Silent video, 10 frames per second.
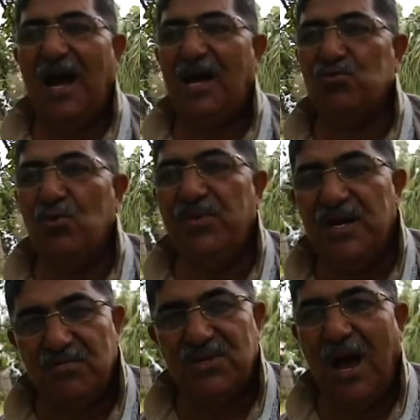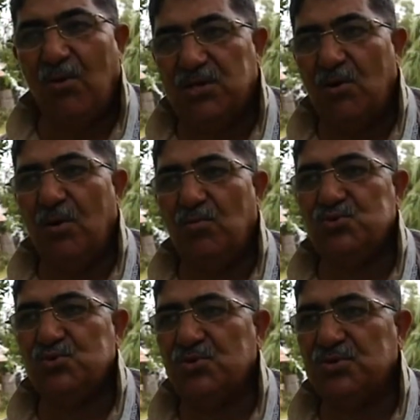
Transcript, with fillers: عنده البير نتاعو توا موجود